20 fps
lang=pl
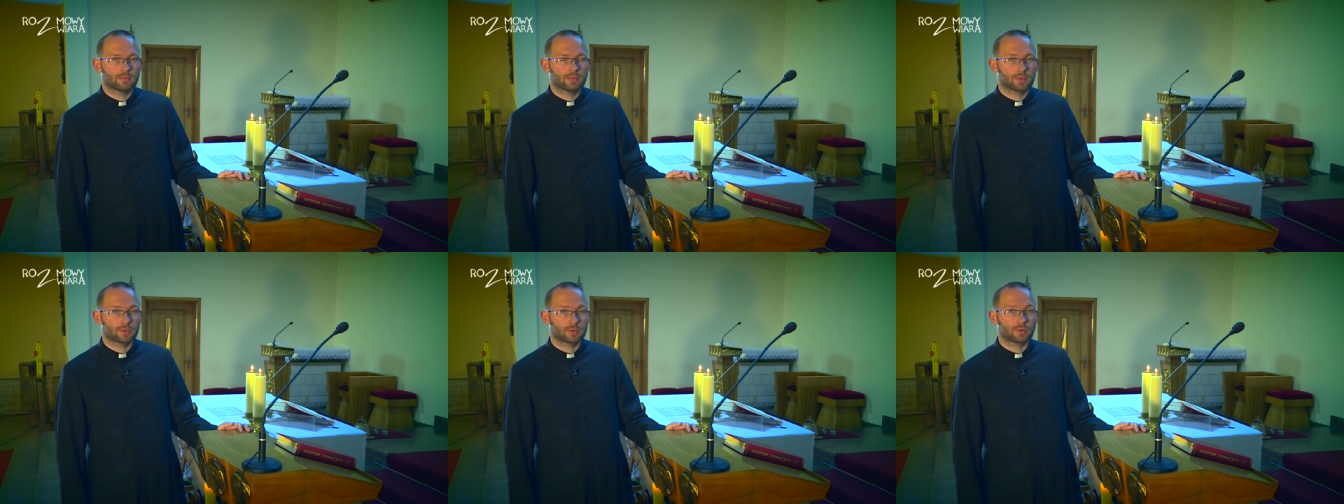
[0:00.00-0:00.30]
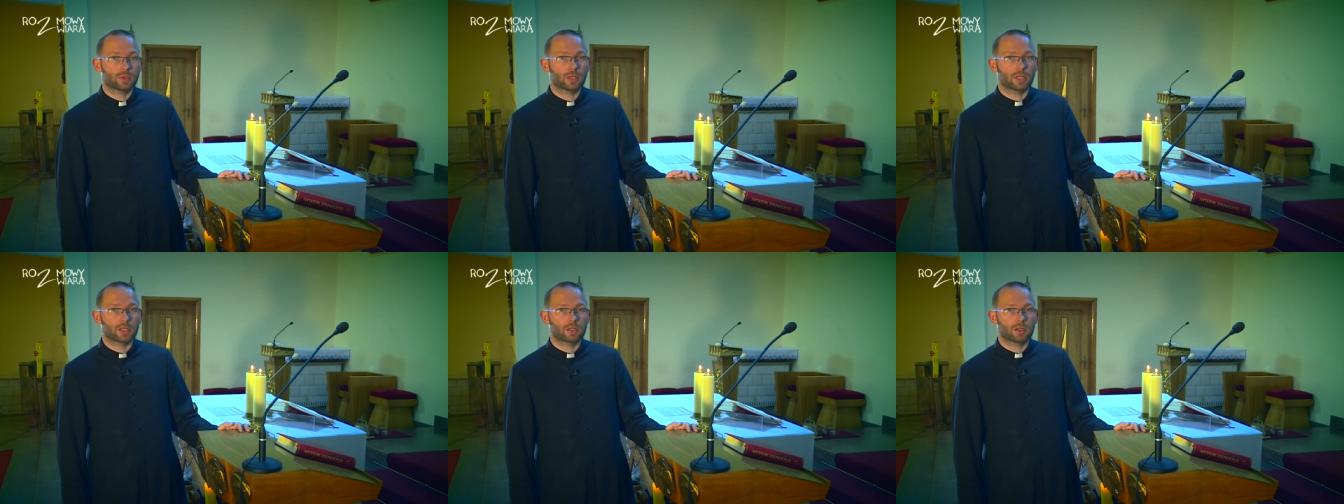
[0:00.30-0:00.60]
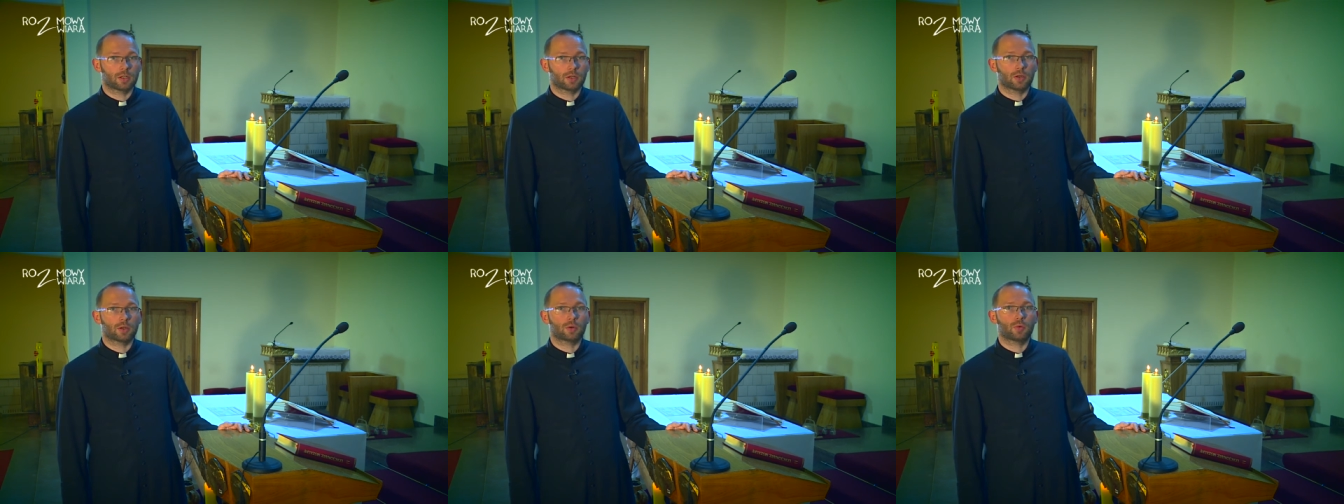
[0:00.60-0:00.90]
z
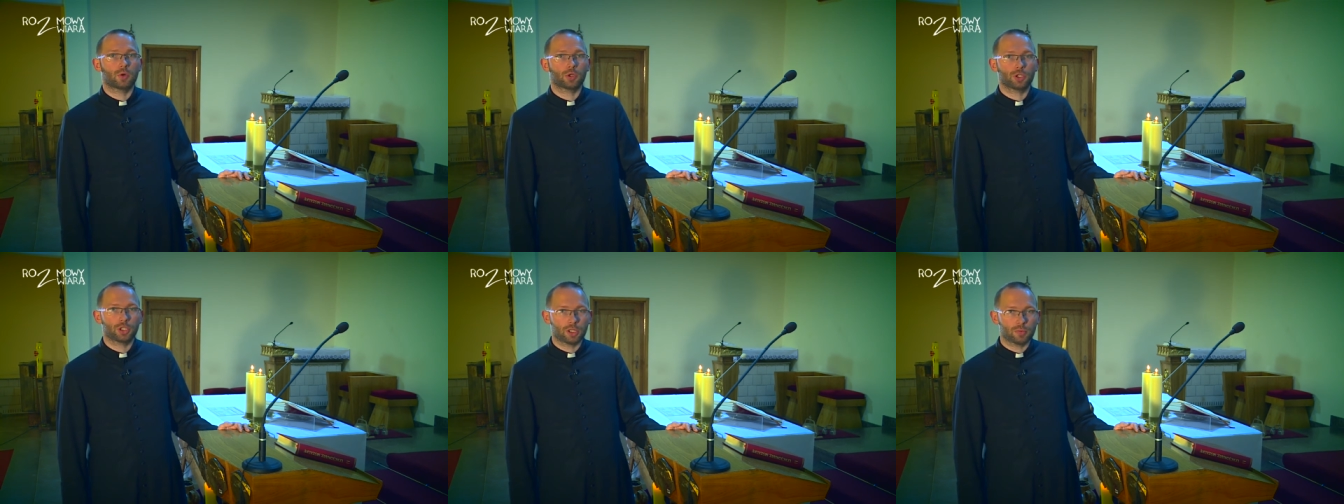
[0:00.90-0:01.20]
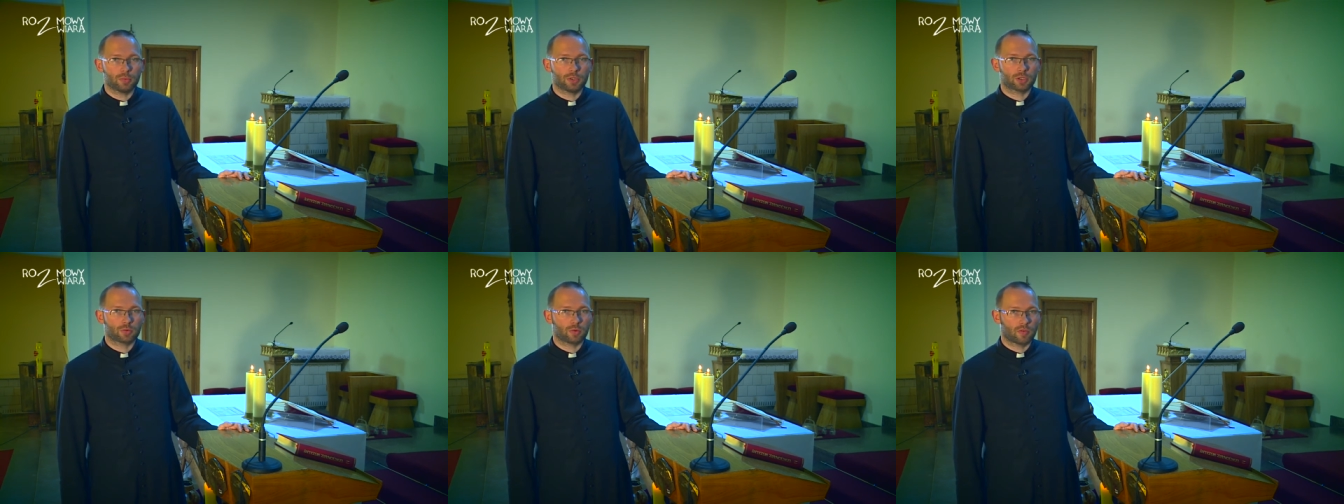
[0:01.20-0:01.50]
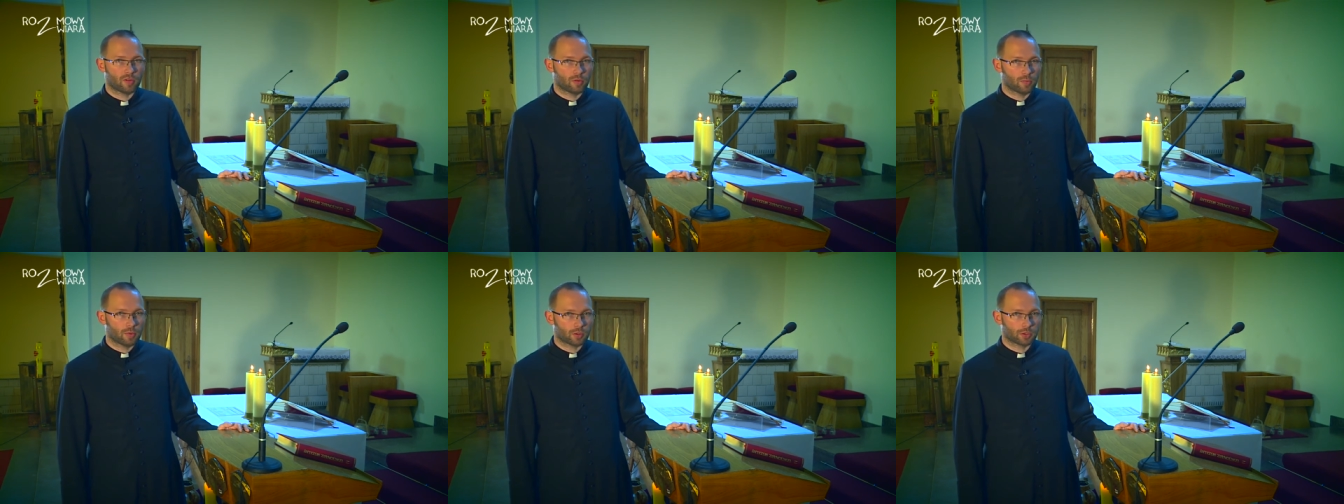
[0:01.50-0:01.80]
którego głosimy
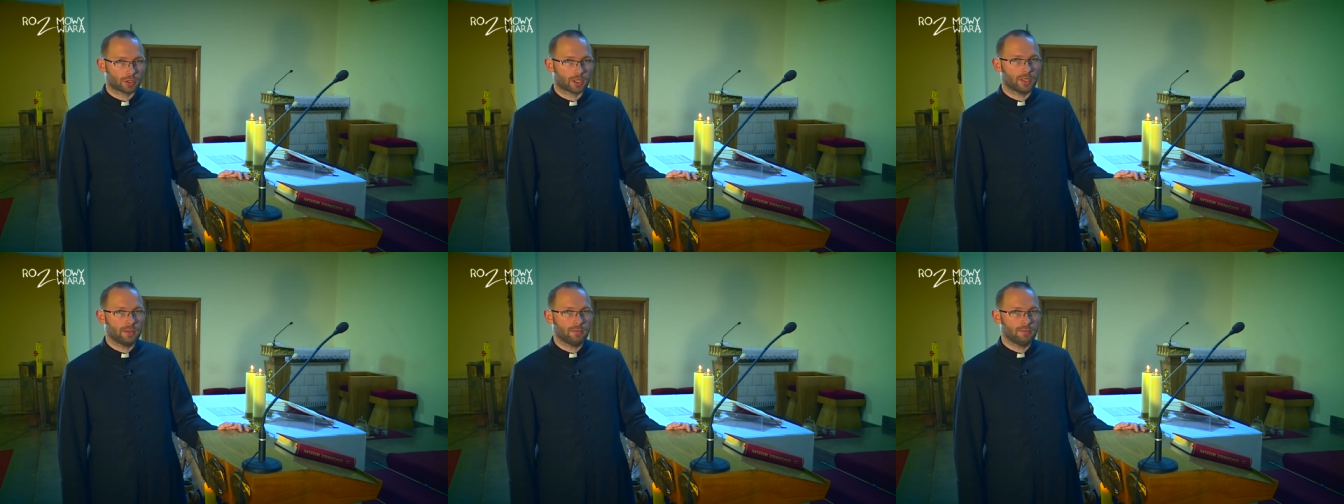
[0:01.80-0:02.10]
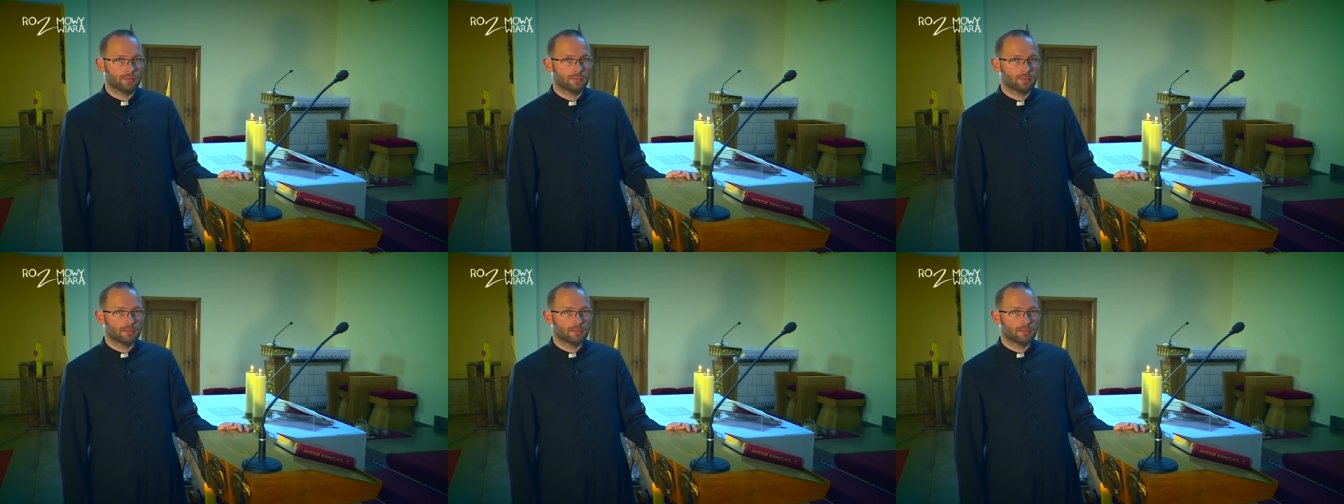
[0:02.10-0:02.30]
Słowo Boże,